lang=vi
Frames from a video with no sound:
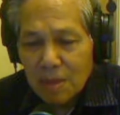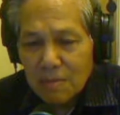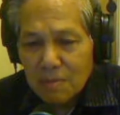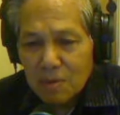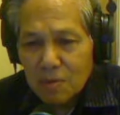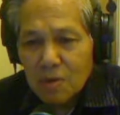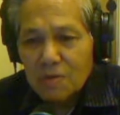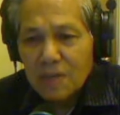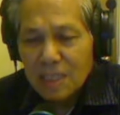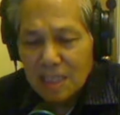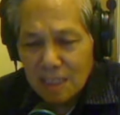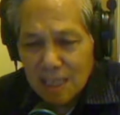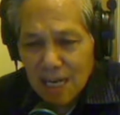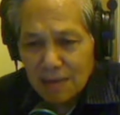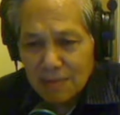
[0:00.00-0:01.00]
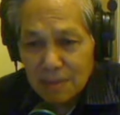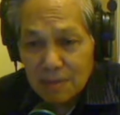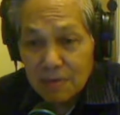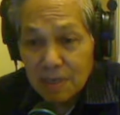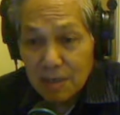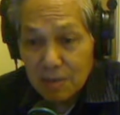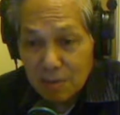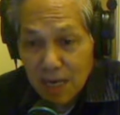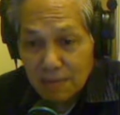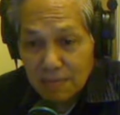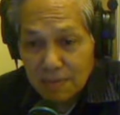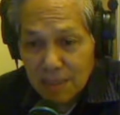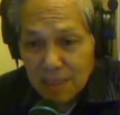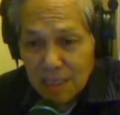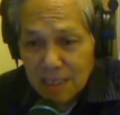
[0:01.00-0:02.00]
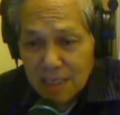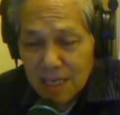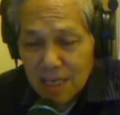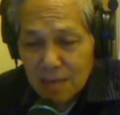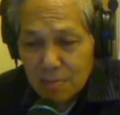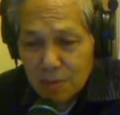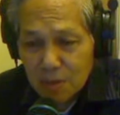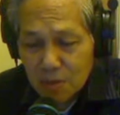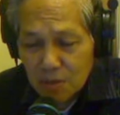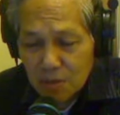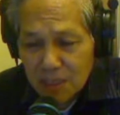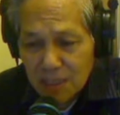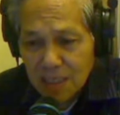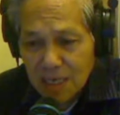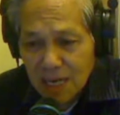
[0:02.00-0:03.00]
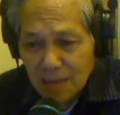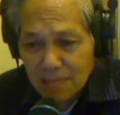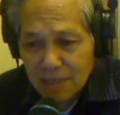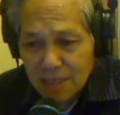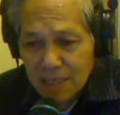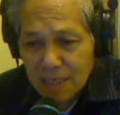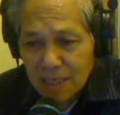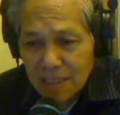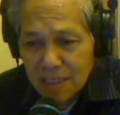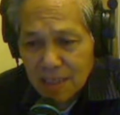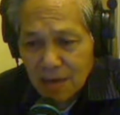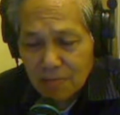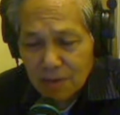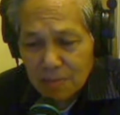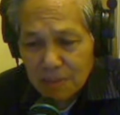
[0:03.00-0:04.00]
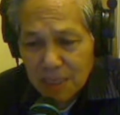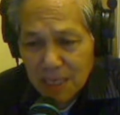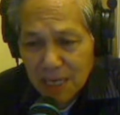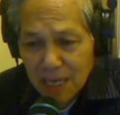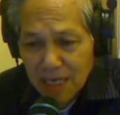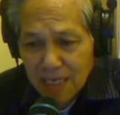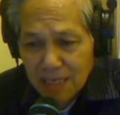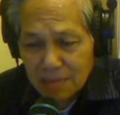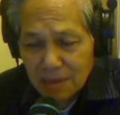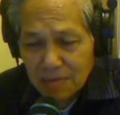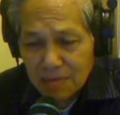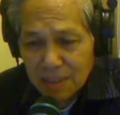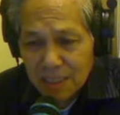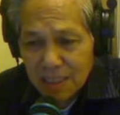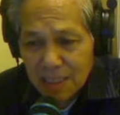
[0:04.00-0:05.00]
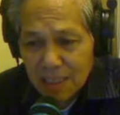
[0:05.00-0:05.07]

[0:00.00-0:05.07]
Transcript: một số phật tử làm chứ không phải ông làm. Nếu một số phật tử làm á thì ông phải biết ngay là bởi vì